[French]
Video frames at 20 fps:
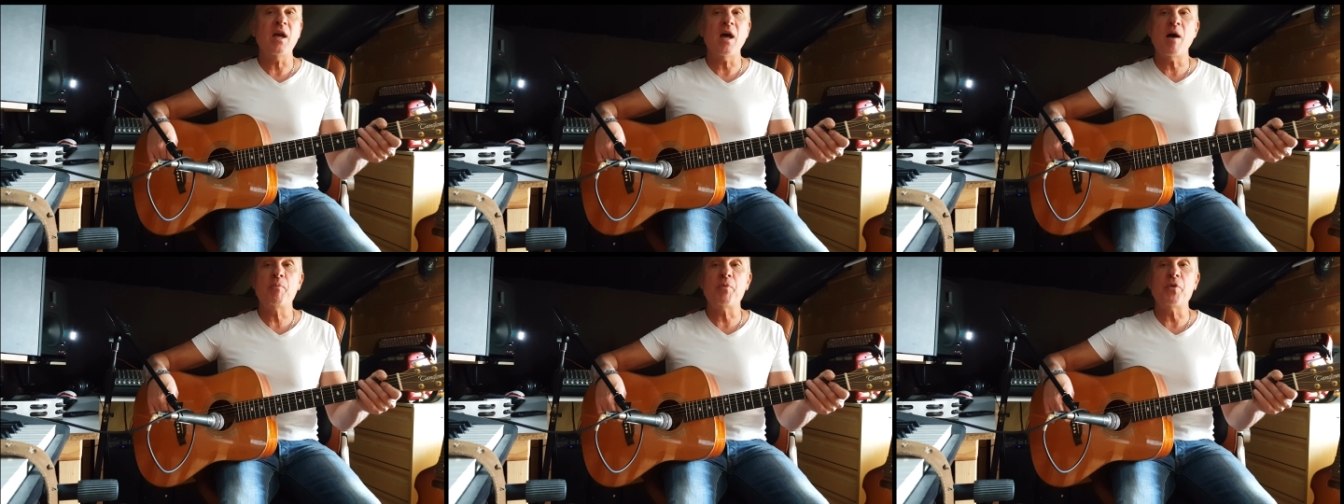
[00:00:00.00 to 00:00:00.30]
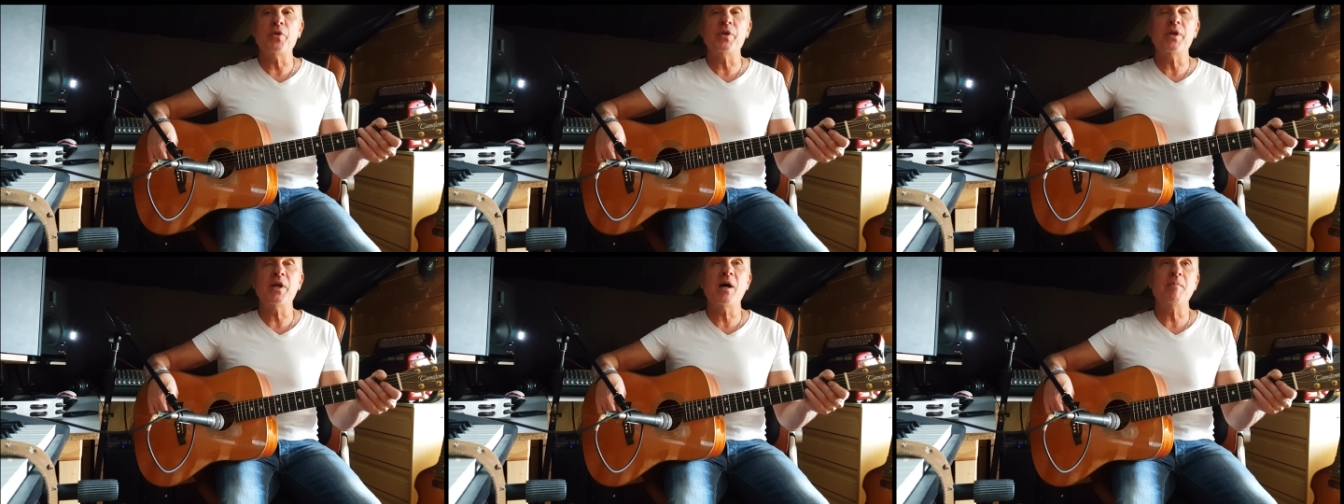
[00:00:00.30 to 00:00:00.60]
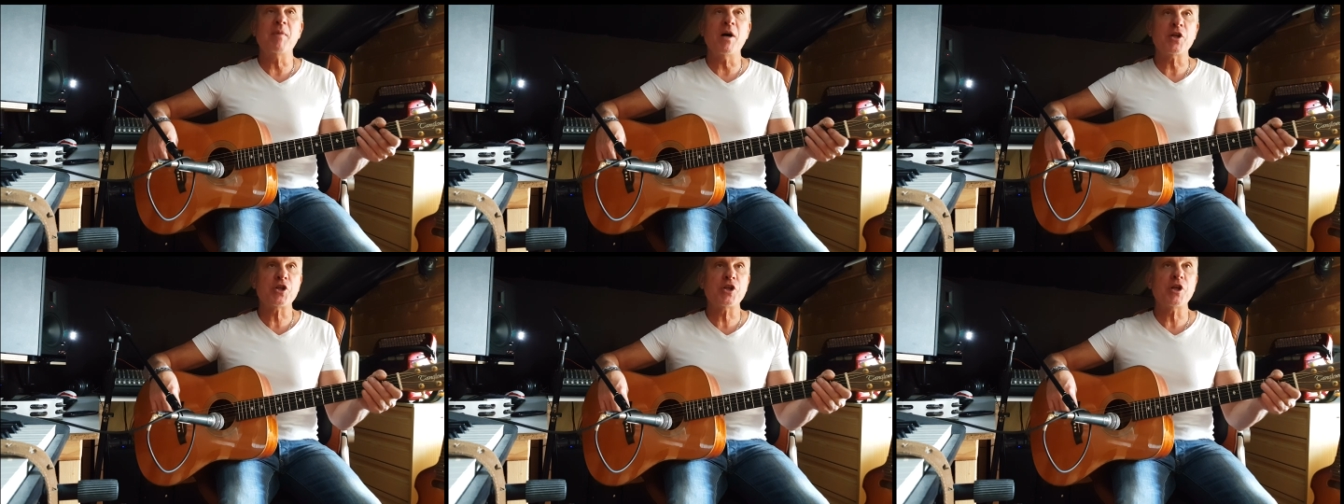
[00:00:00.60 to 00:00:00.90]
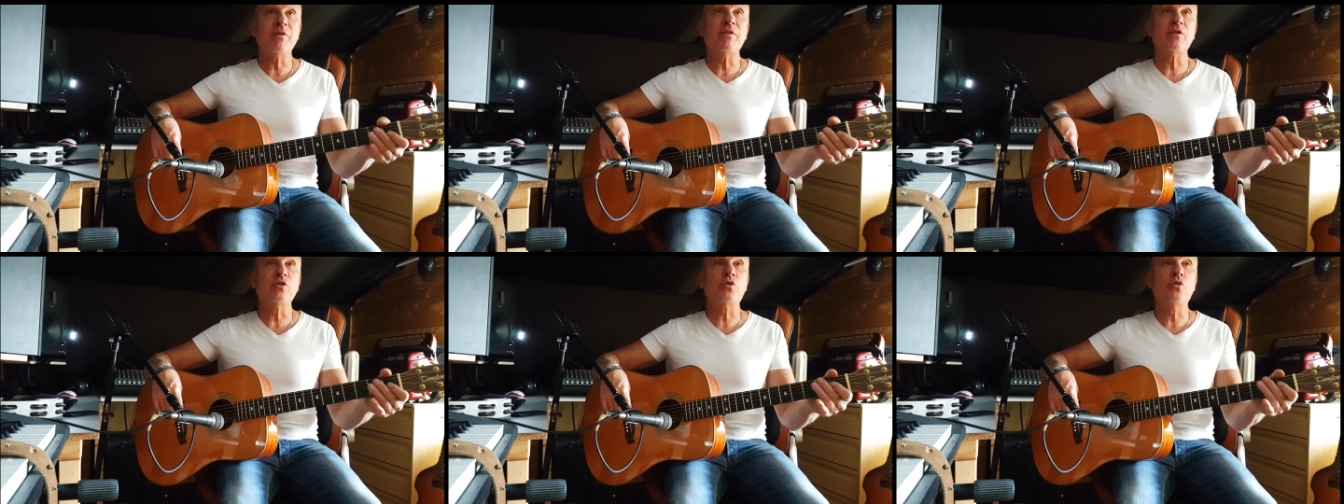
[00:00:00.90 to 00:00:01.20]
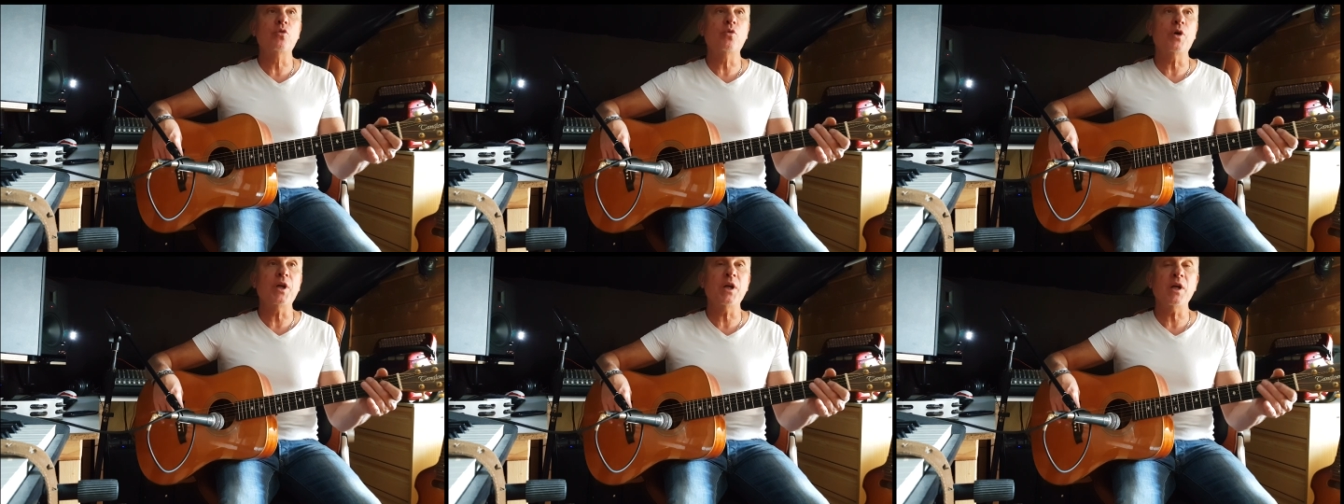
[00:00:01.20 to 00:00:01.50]
apprenez à marcher avant de
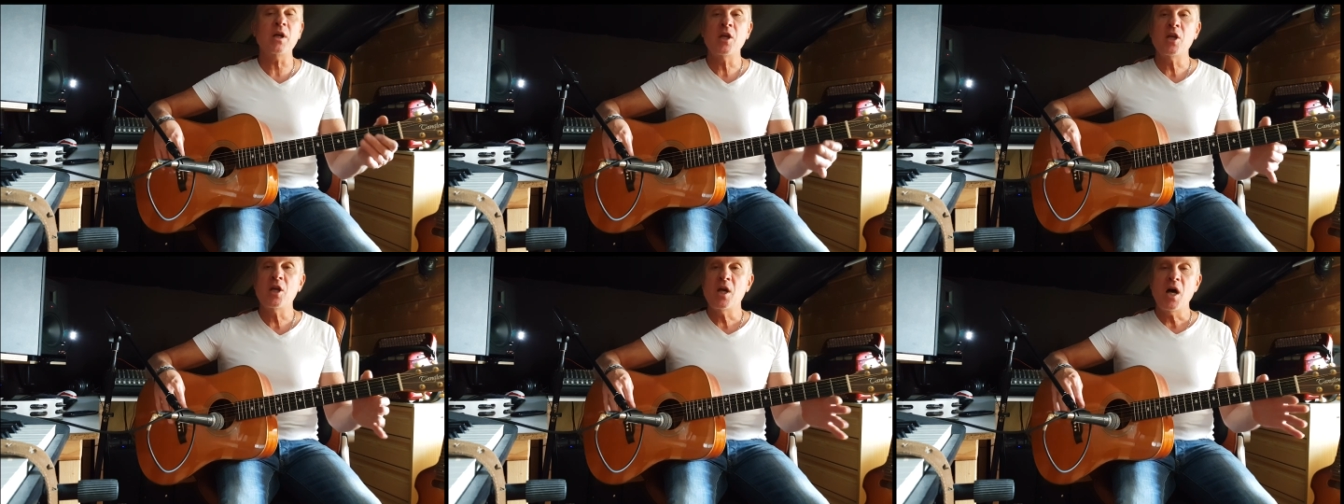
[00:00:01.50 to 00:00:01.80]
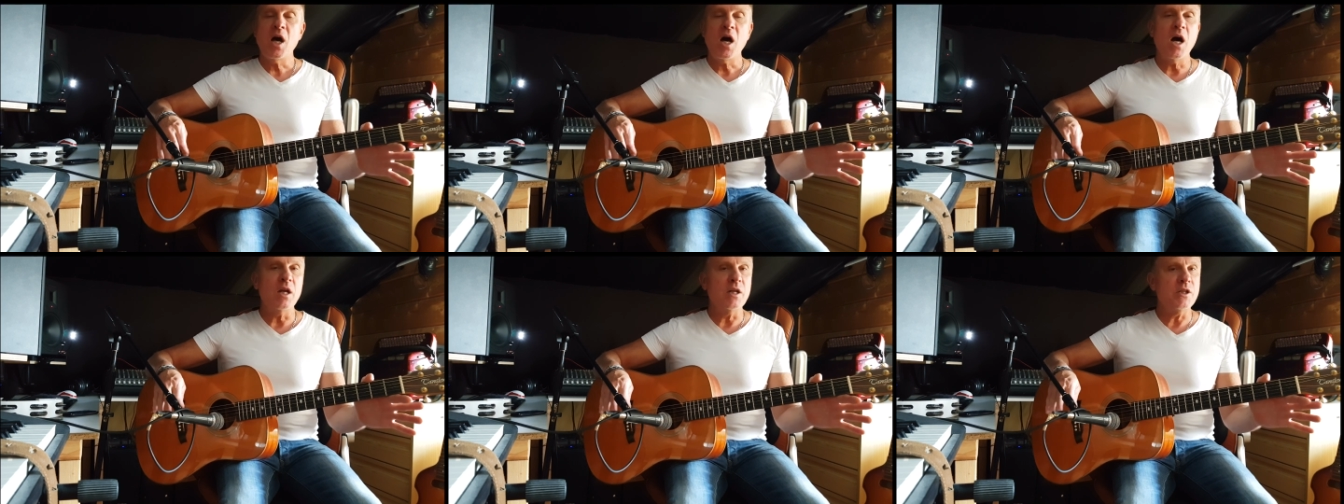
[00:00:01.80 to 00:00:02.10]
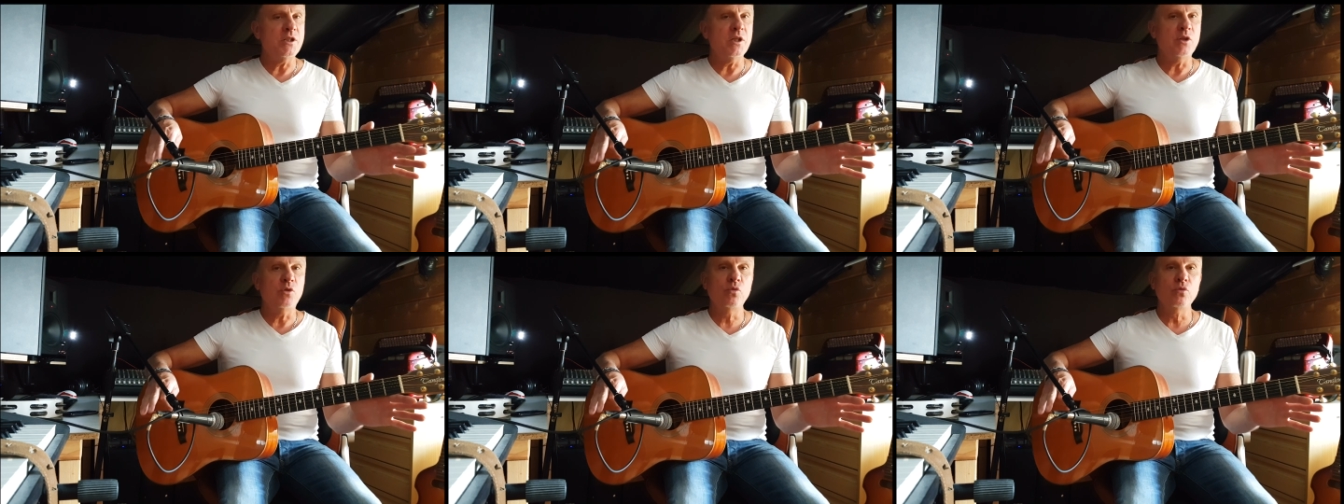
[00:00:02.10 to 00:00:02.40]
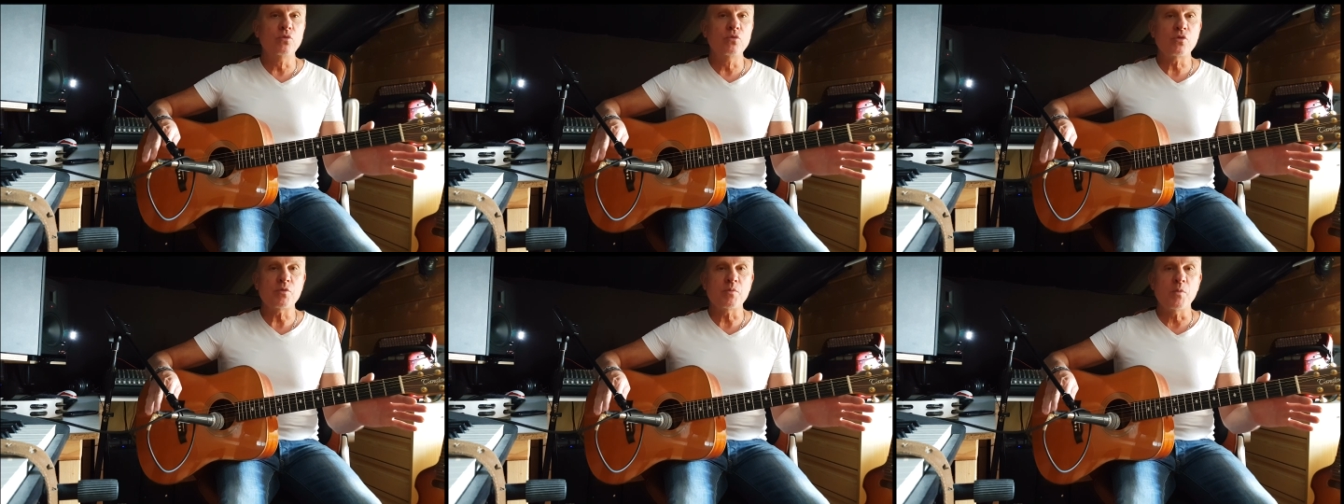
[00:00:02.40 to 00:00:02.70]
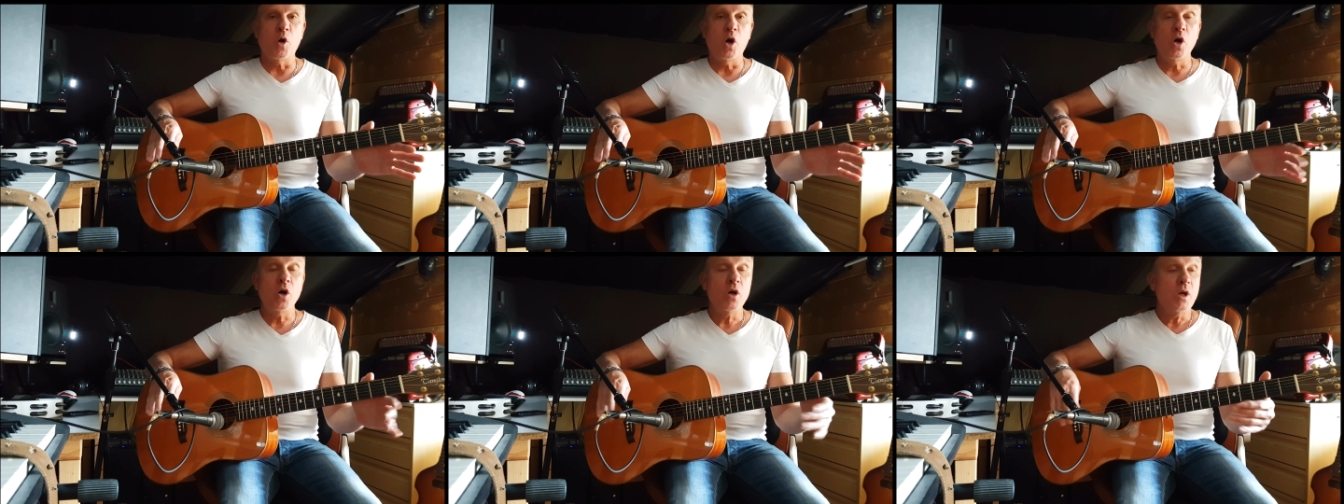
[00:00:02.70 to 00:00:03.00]
courir, allez-y tout
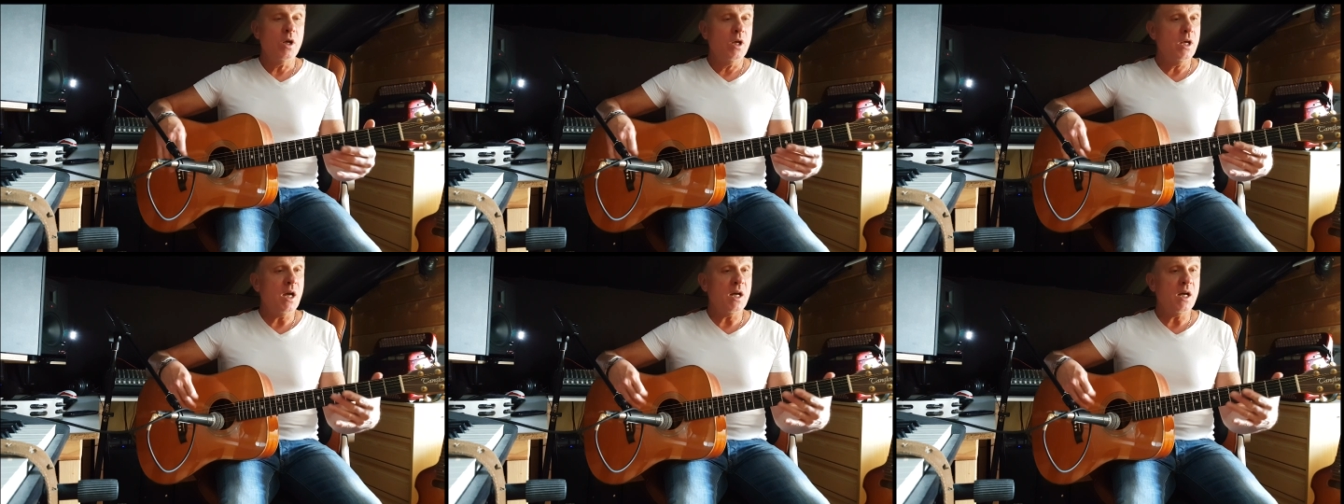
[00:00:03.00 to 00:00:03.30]
doucement et